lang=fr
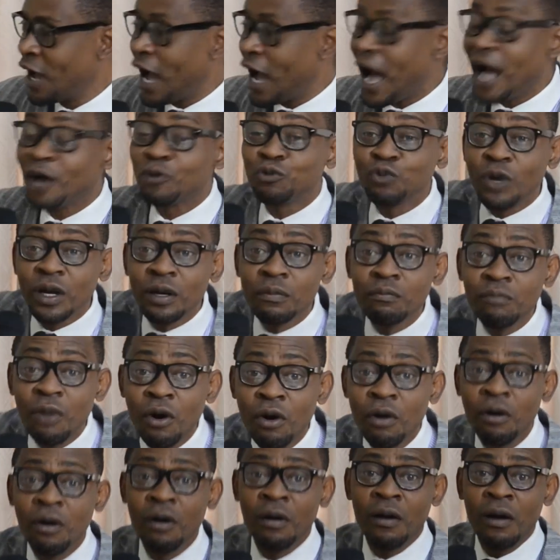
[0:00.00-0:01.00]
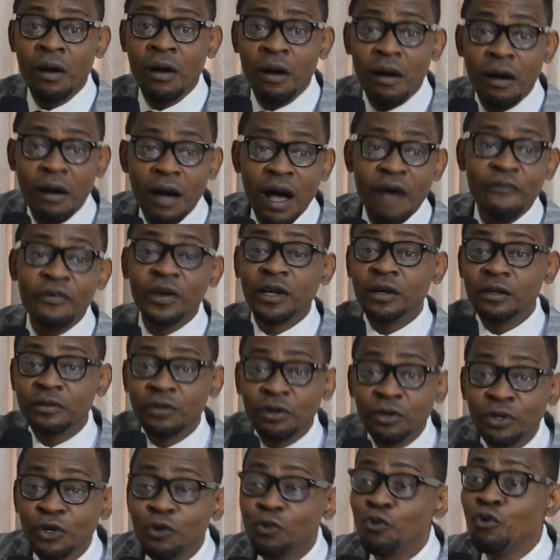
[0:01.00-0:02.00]
Actuellement, hein, avec le
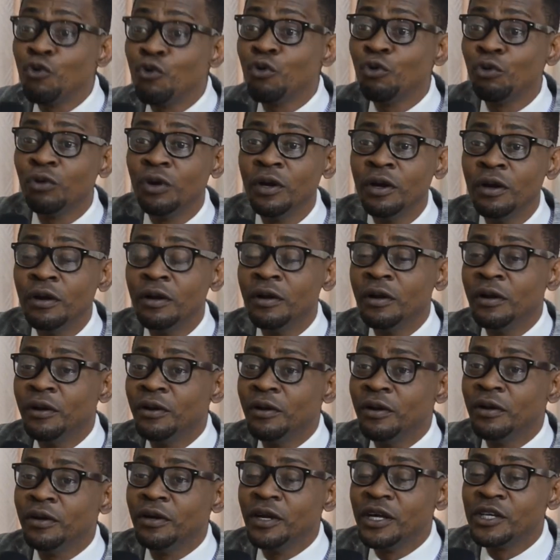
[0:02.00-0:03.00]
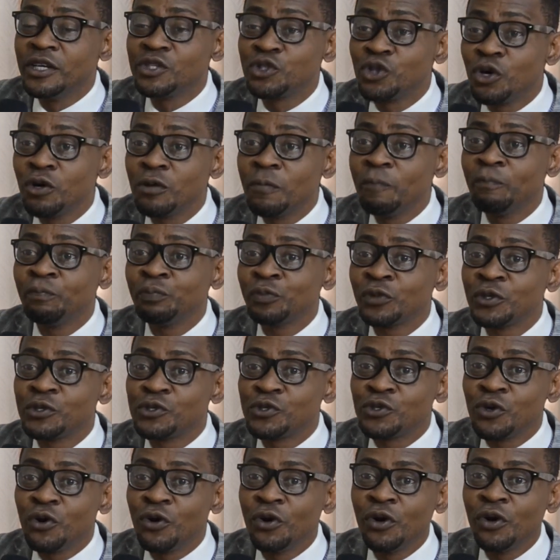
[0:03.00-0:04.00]
temps qui court, les gens
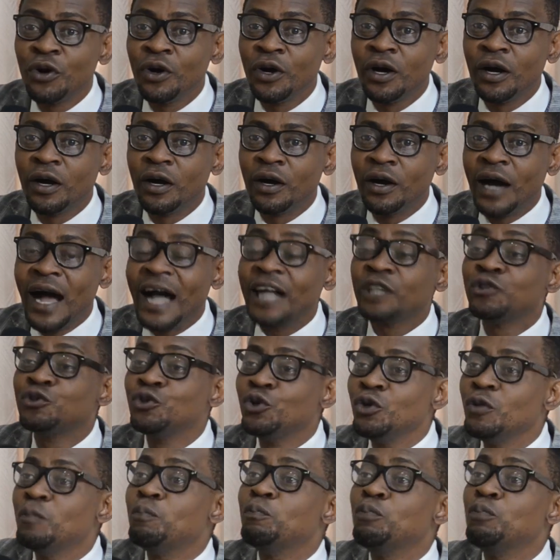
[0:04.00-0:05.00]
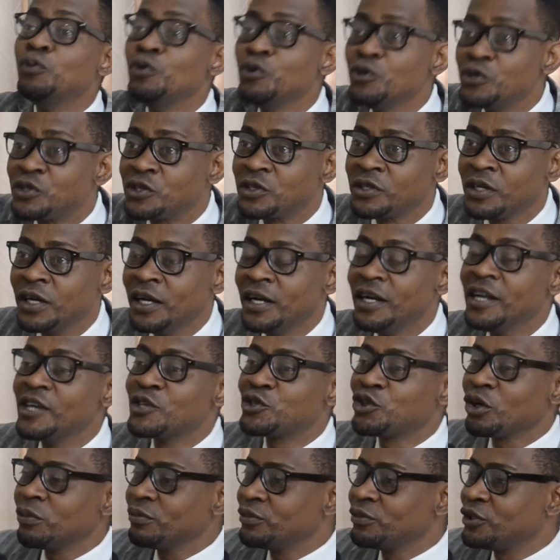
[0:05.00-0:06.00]
sont euh, adultes plus
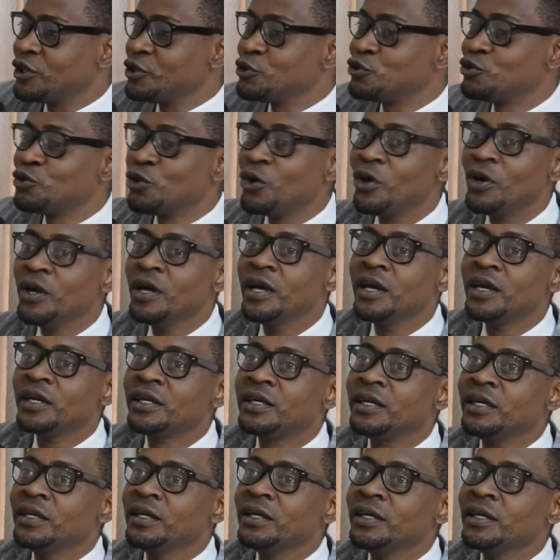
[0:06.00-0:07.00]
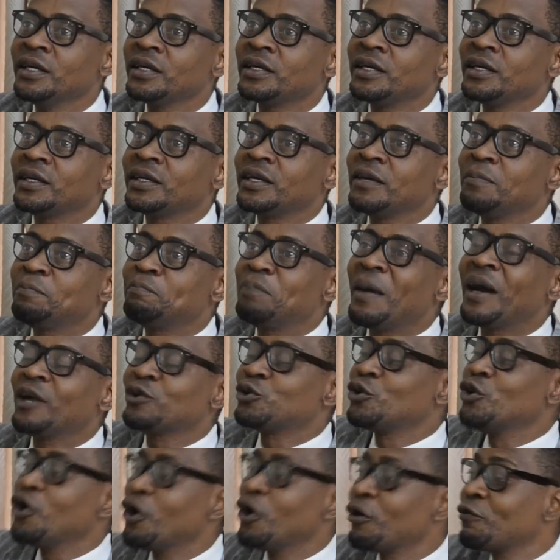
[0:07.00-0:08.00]
les hommes de Dieu qui, qui,
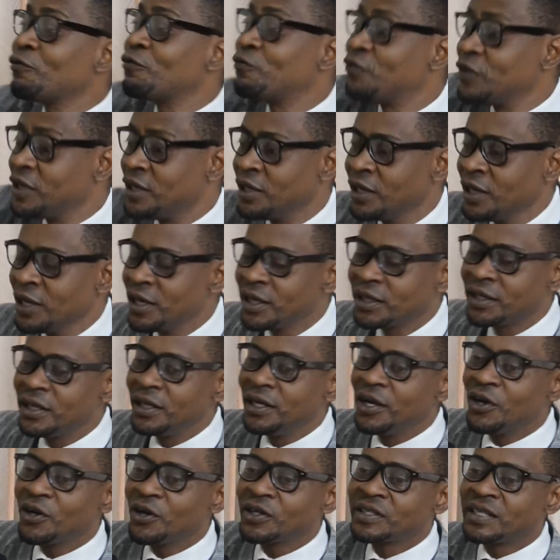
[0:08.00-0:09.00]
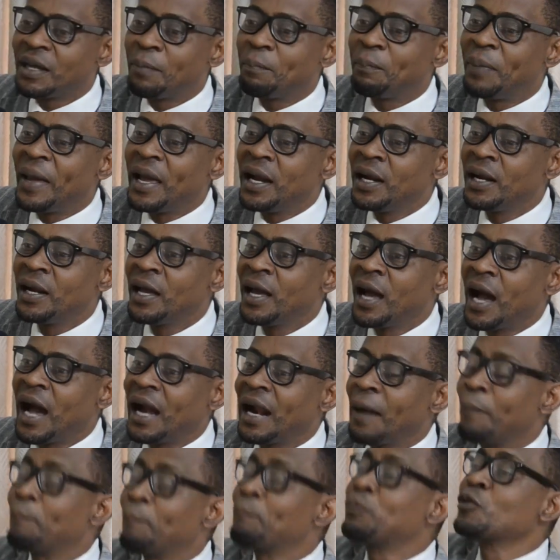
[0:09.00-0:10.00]
parlent de leur vie, qui leur appellent
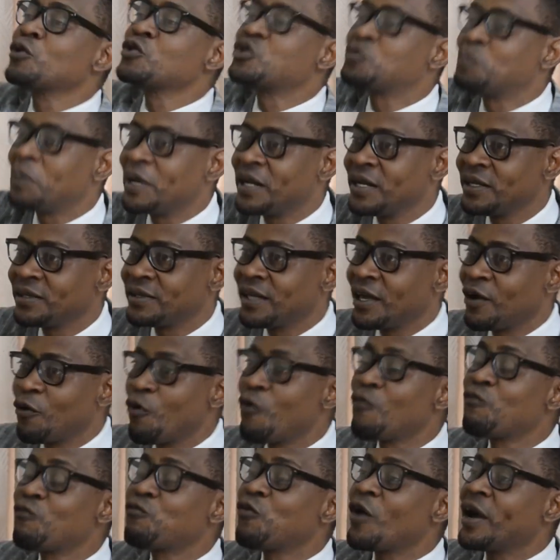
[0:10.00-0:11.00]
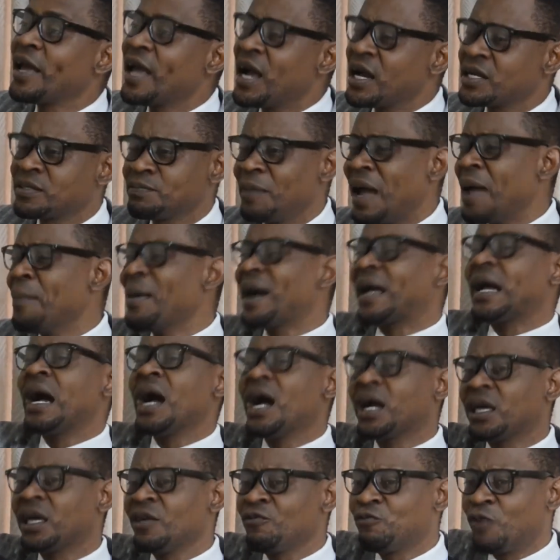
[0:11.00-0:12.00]
à la prospérité, au voyage. Bah, bah,
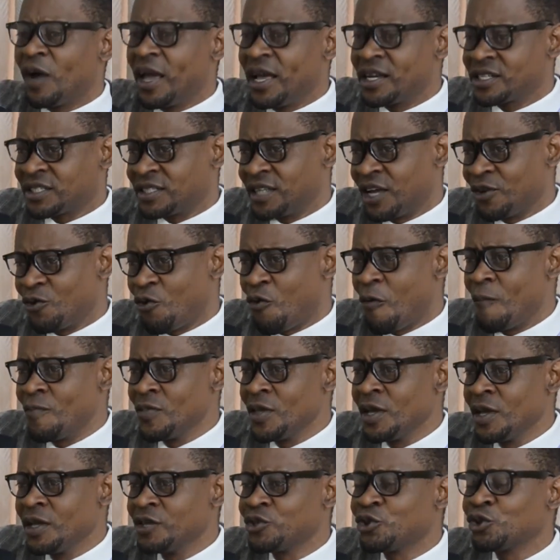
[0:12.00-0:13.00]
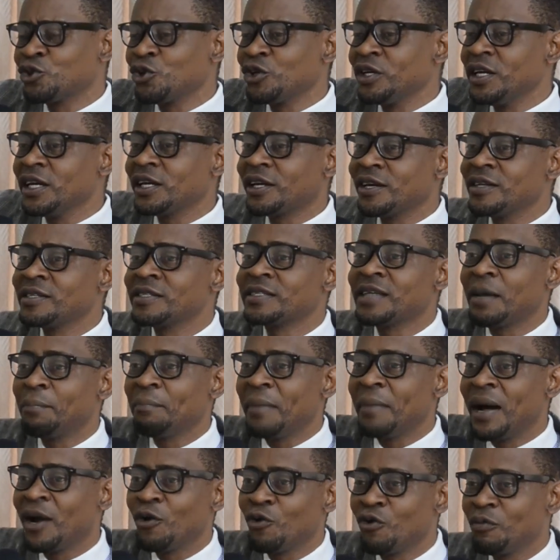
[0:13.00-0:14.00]
qui voyage Je te dis que
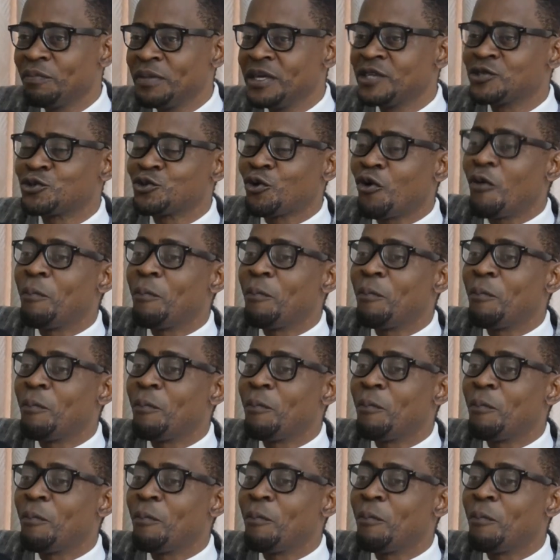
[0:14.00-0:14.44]
Nzamba lobi